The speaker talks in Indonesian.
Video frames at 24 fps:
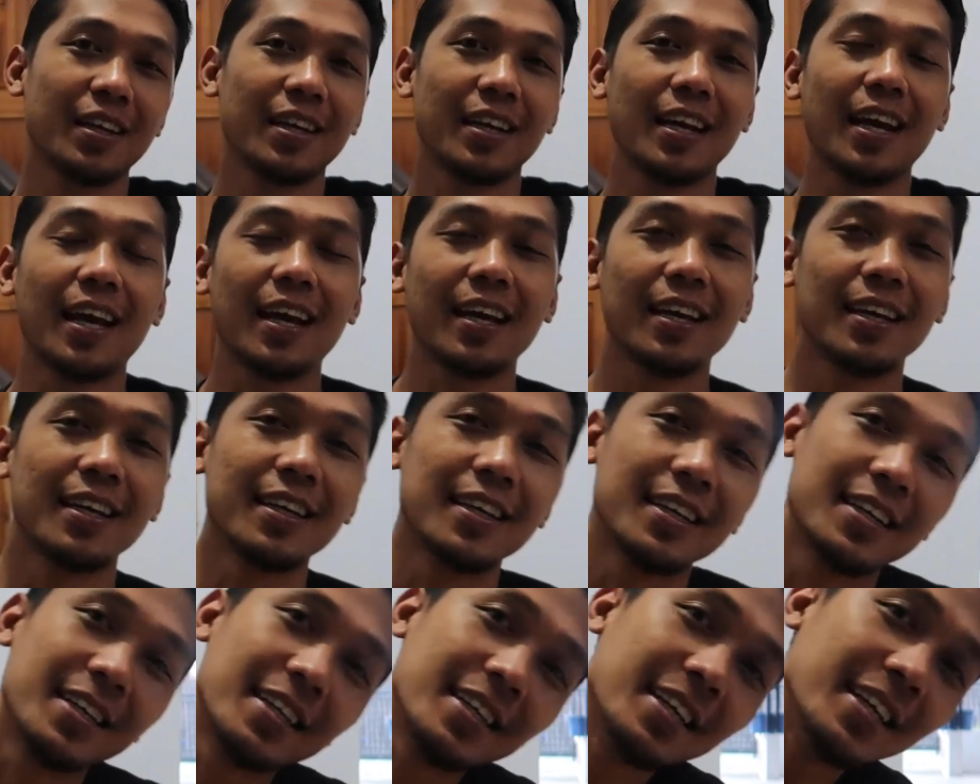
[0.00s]
nah
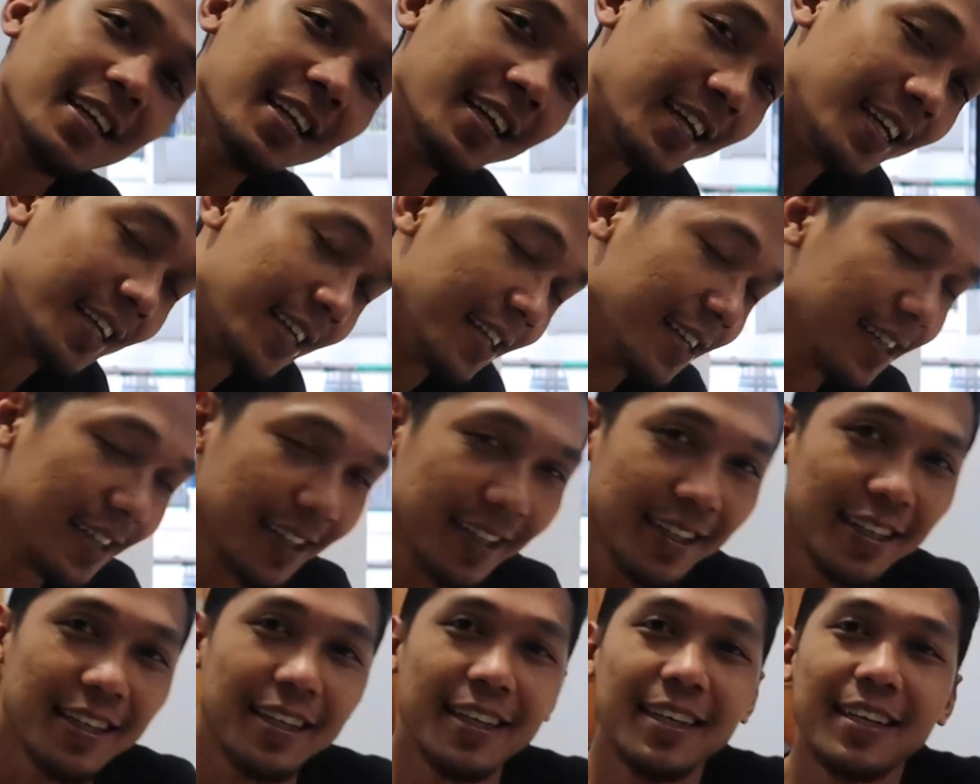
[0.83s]
gini
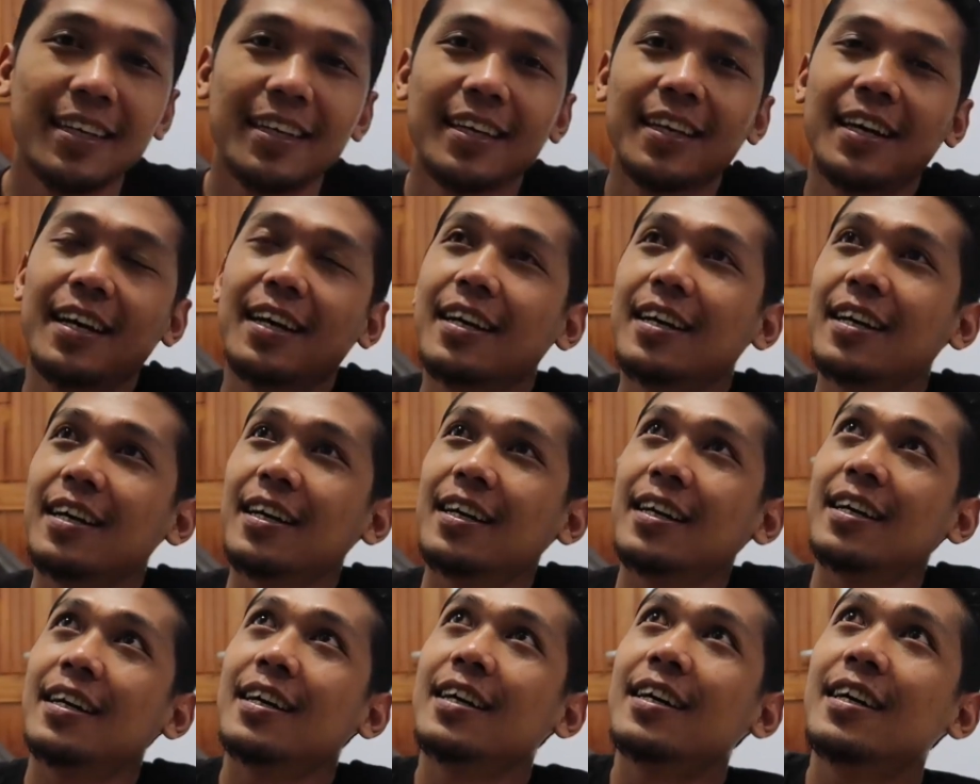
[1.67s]

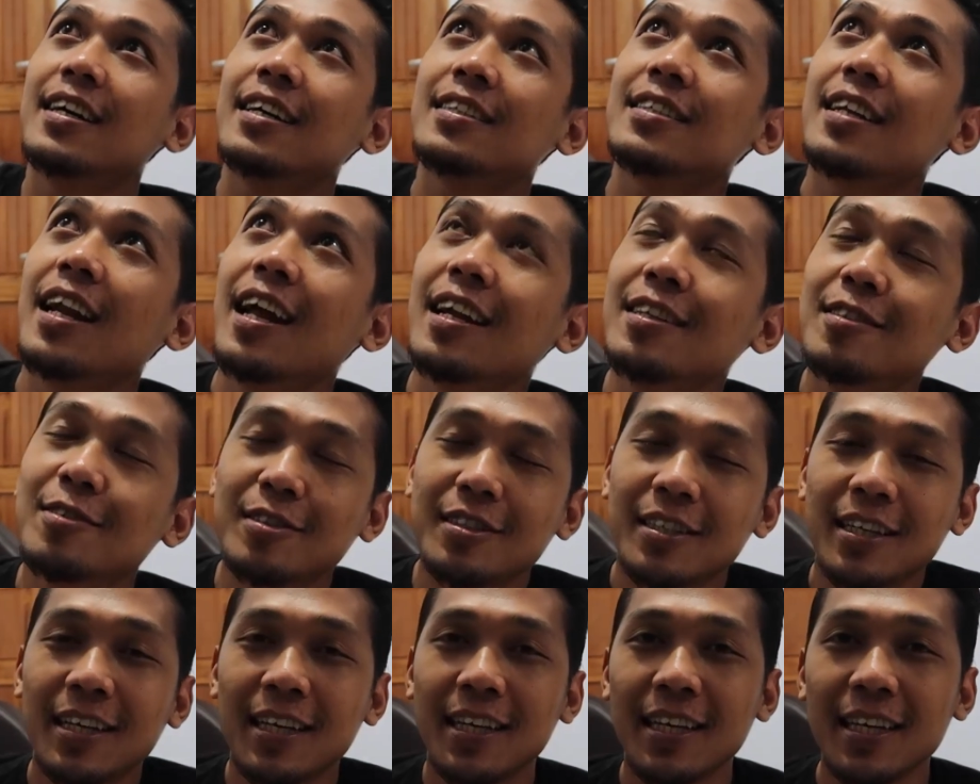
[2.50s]
uh,
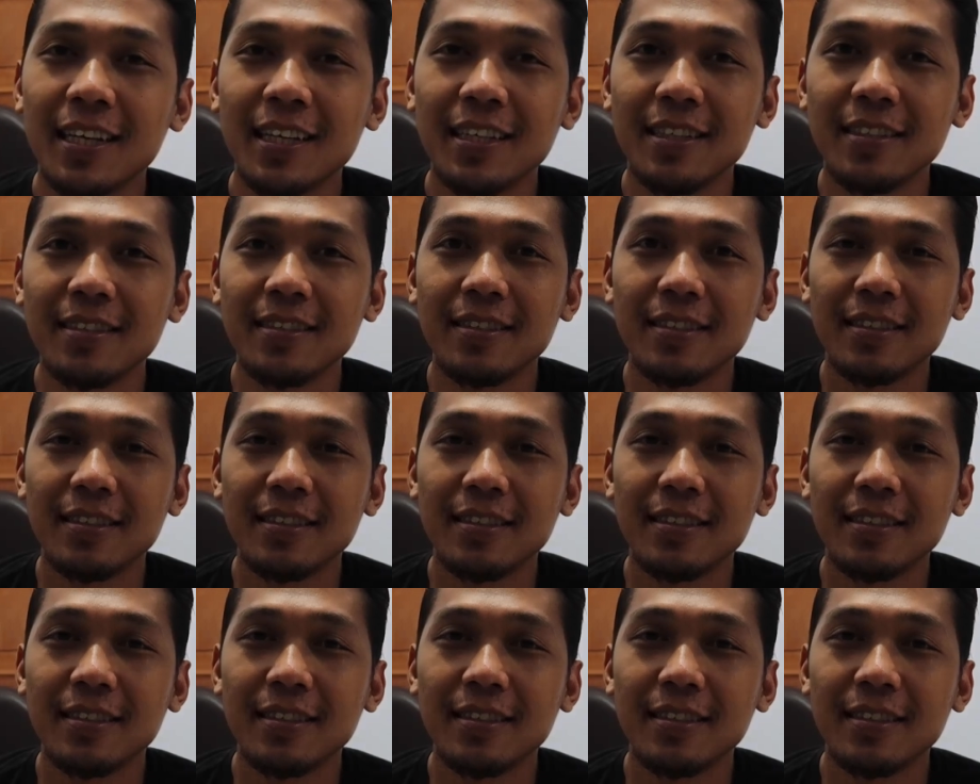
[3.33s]
selanjutnya